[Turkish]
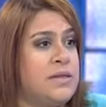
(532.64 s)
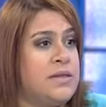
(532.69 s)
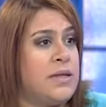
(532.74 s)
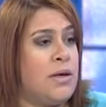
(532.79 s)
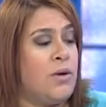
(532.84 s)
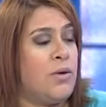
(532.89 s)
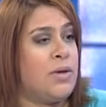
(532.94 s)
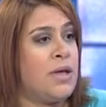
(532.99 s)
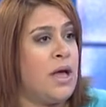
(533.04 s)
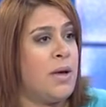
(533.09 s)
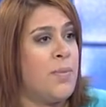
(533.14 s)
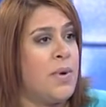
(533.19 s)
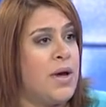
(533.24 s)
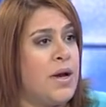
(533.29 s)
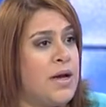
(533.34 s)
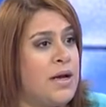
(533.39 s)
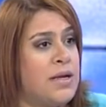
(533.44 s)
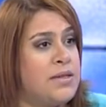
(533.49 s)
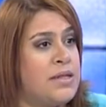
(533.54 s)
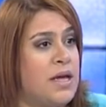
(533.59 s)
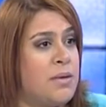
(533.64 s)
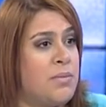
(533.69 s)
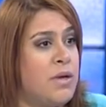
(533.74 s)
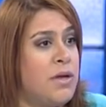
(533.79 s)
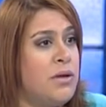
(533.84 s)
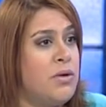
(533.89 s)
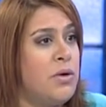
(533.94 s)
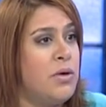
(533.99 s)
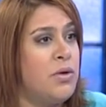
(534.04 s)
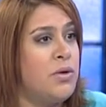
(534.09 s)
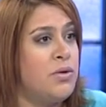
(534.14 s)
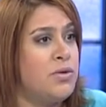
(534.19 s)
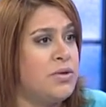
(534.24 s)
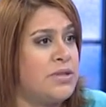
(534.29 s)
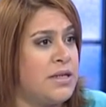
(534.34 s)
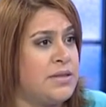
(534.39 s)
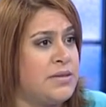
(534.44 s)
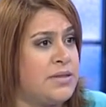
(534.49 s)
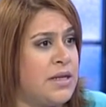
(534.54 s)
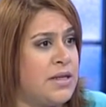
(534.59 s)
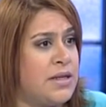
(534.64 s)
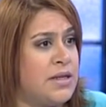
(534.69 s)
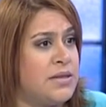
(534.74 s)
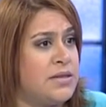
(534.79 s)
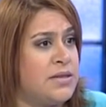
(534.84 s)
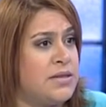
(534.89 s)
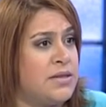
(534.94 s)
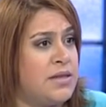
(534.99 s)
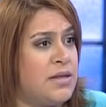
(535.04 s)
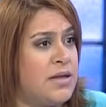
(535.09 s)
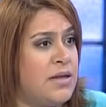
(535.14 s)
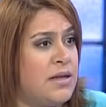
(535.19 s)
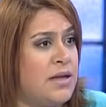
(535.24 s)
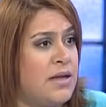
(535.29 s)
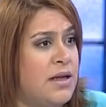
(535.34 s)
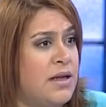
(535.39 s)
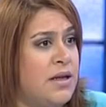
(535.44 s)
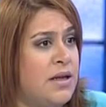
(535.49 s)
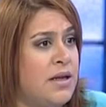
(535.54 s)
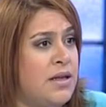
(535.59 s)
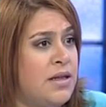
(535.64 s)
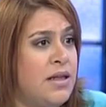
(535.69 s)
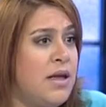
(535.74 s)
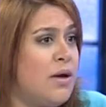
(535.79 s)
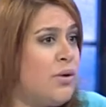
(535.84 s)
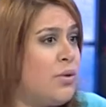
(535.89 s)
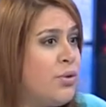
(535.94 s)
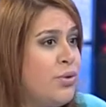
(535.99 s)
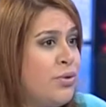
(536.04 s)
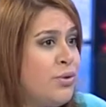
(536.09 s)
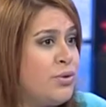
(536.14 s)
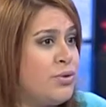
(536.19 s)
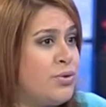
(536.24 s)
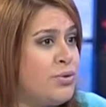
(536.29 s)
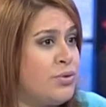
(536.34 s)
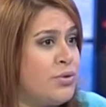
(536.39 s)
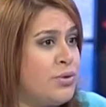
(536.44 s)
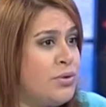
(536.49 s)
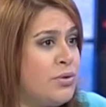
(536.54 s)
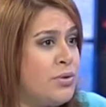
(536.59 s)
kısa yoldan para kazanmanın yolunu seçseydiniz. niye okudunuz?